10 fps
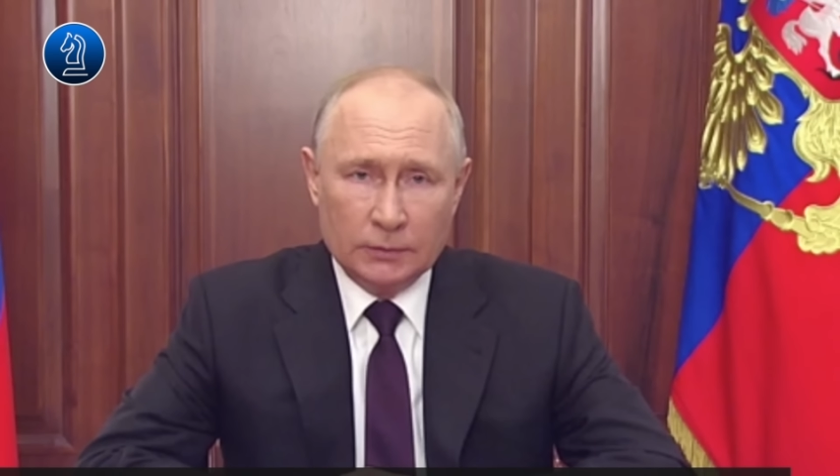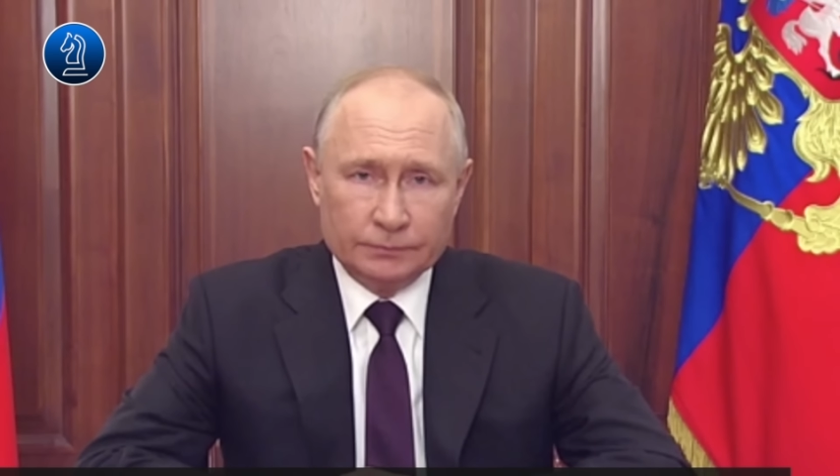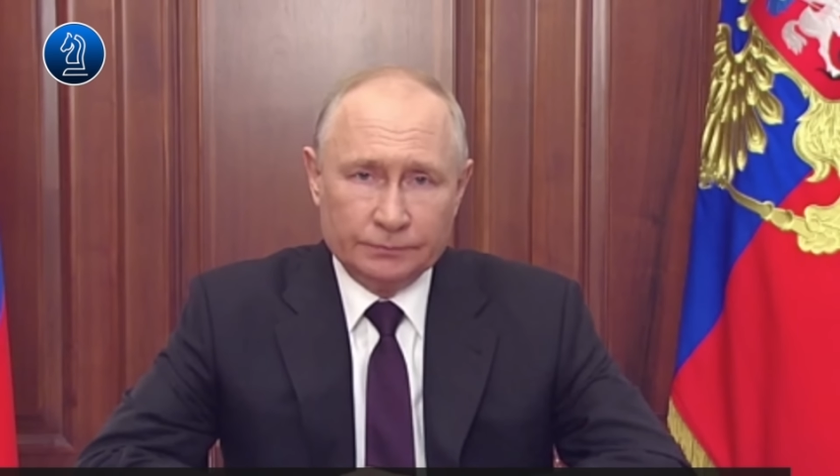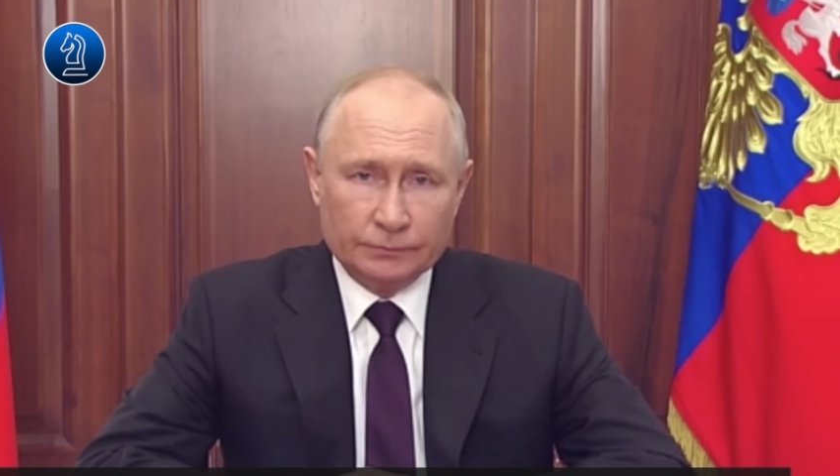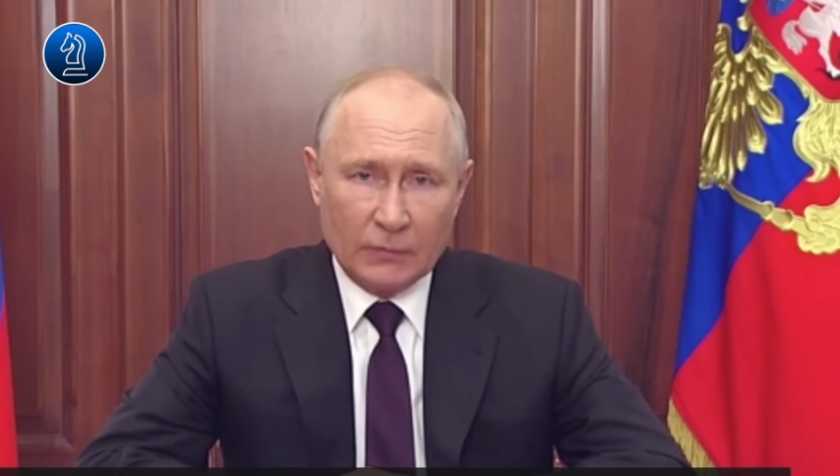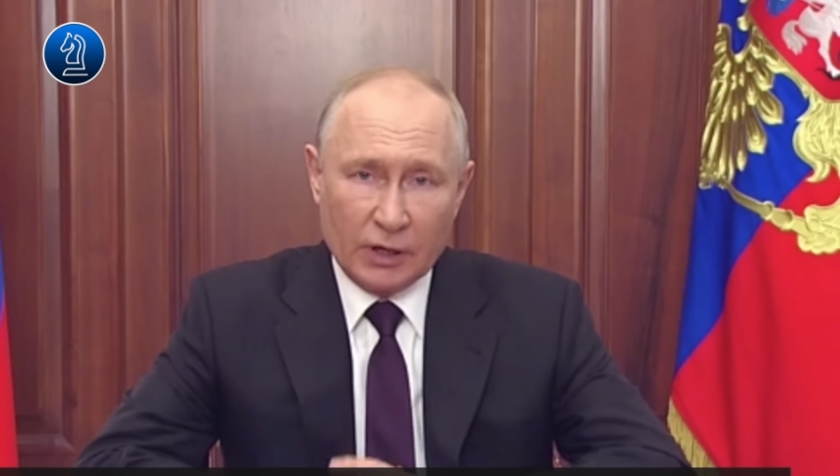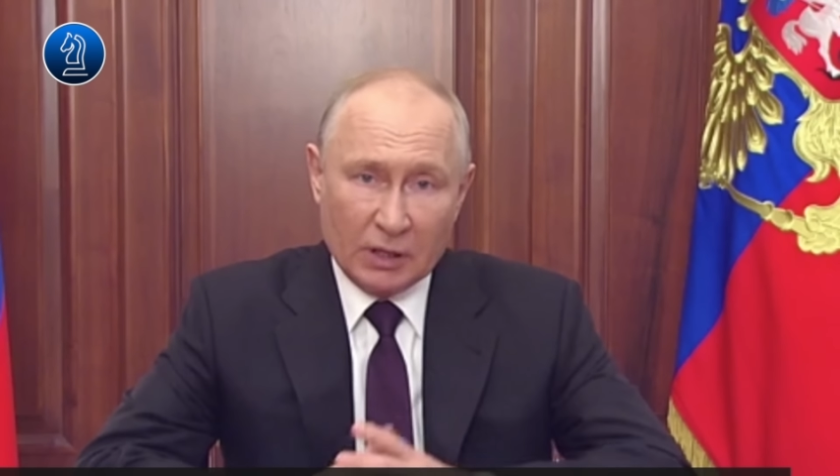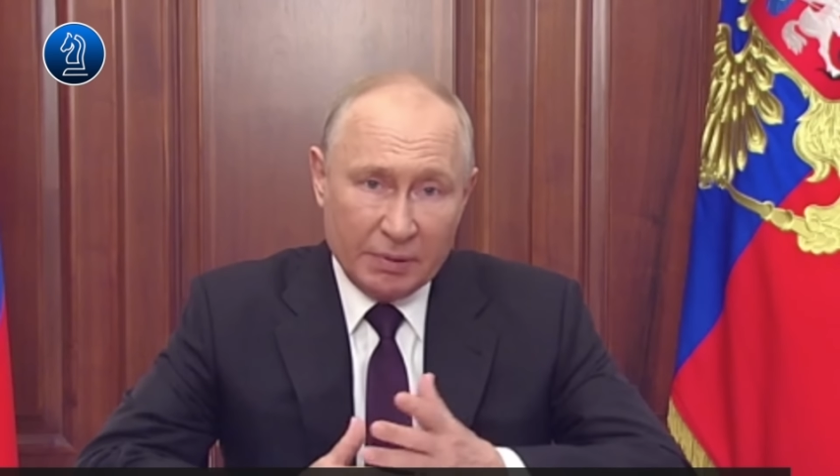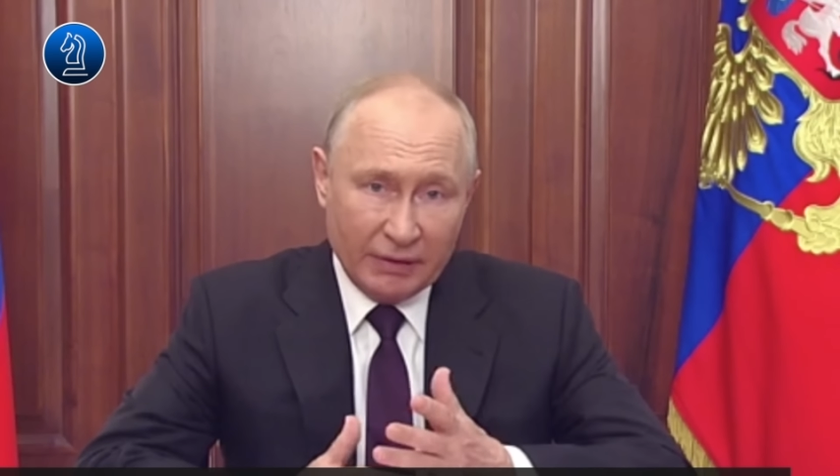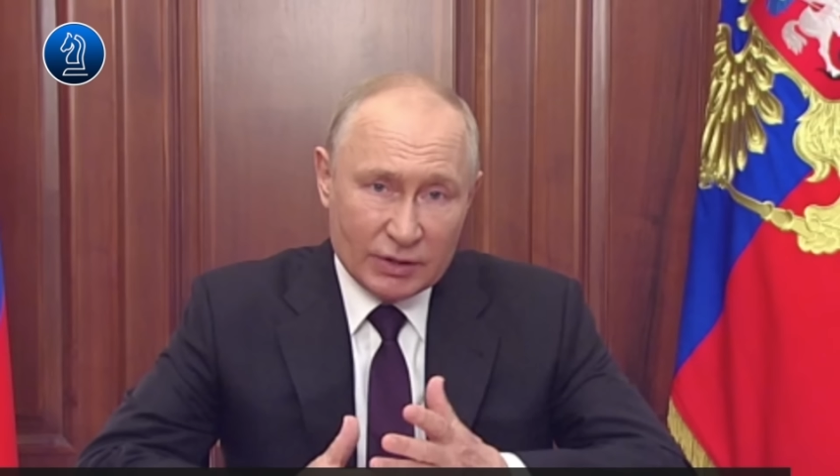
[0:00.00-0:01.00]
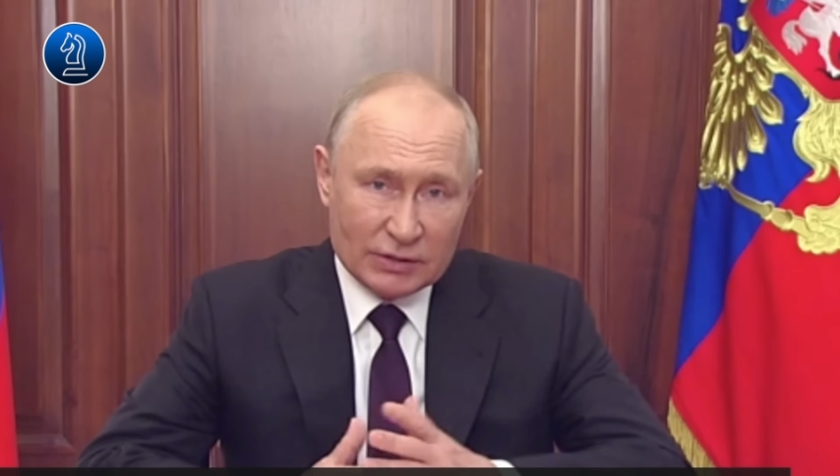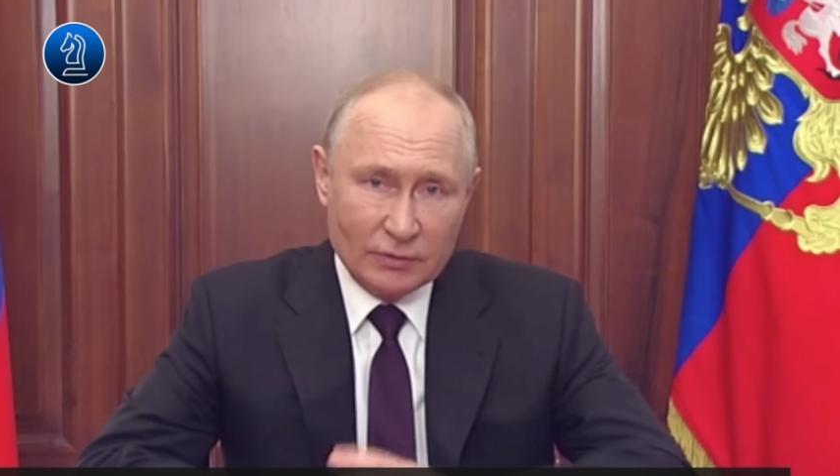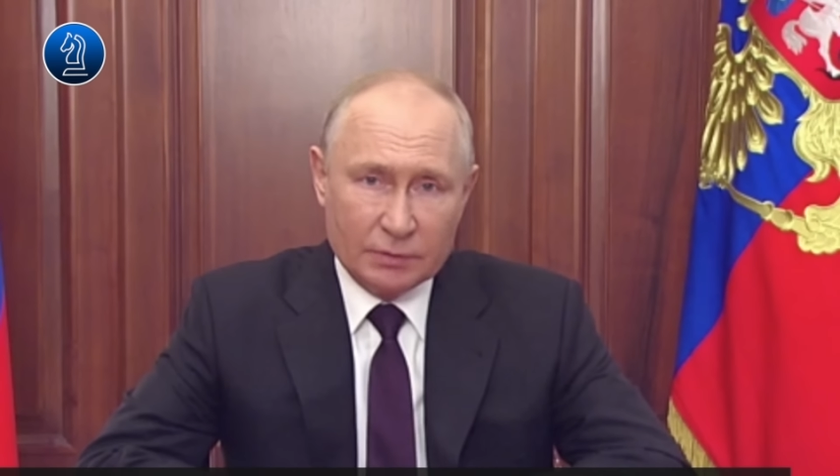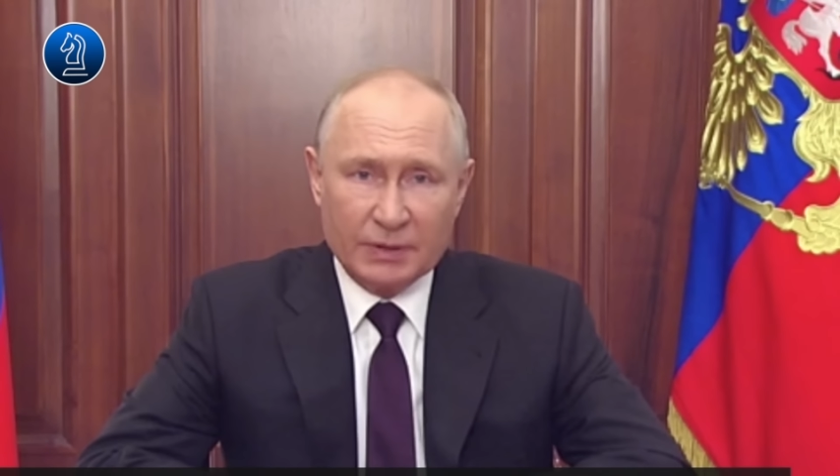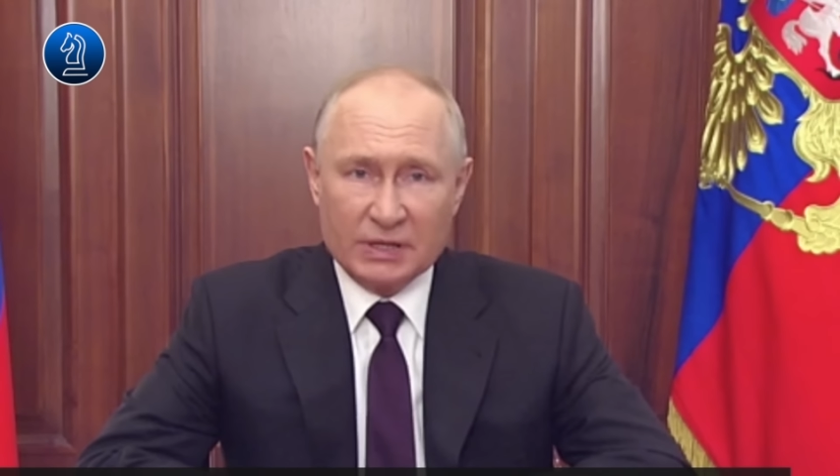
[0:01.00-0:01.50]
đến các sách lược
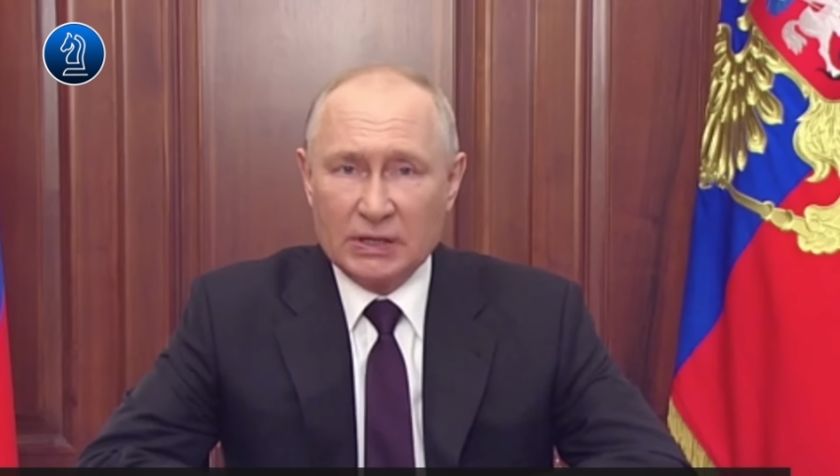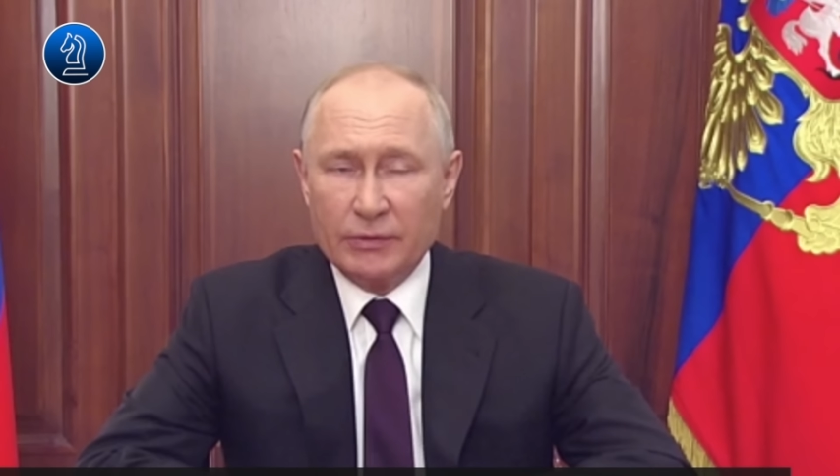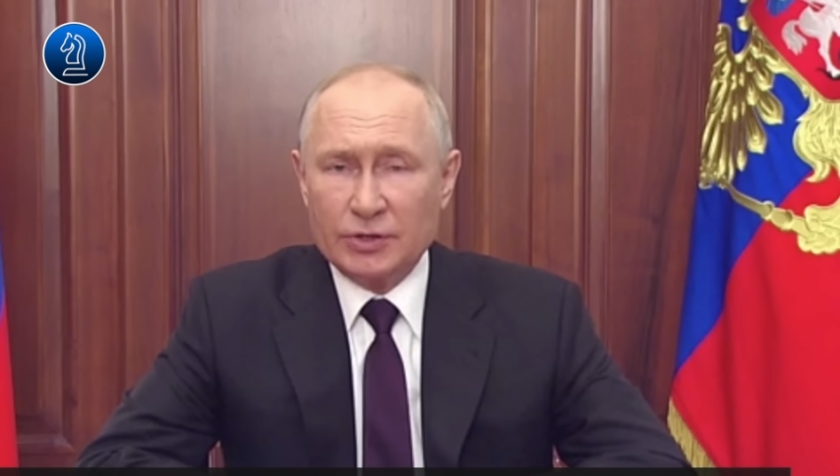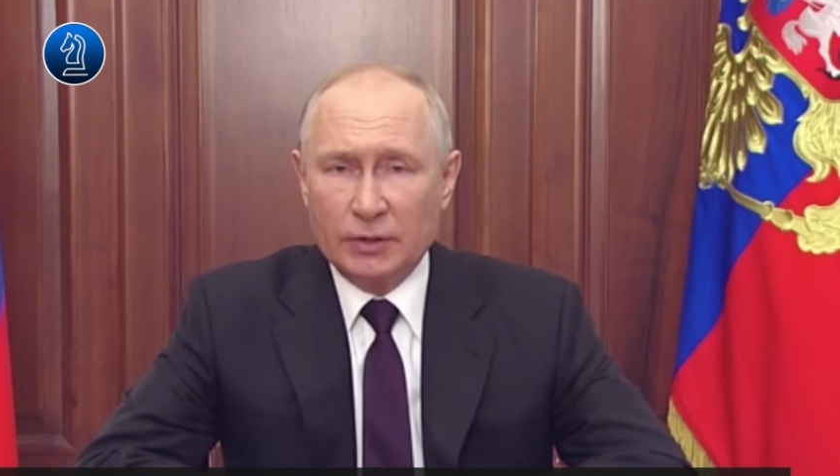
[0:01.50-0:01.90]
chính trị